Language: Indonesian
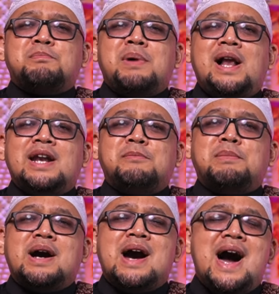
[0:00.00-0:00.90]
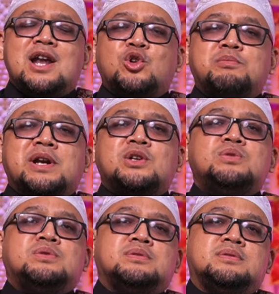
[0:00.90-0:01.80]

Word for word: kembali mengalun merdu.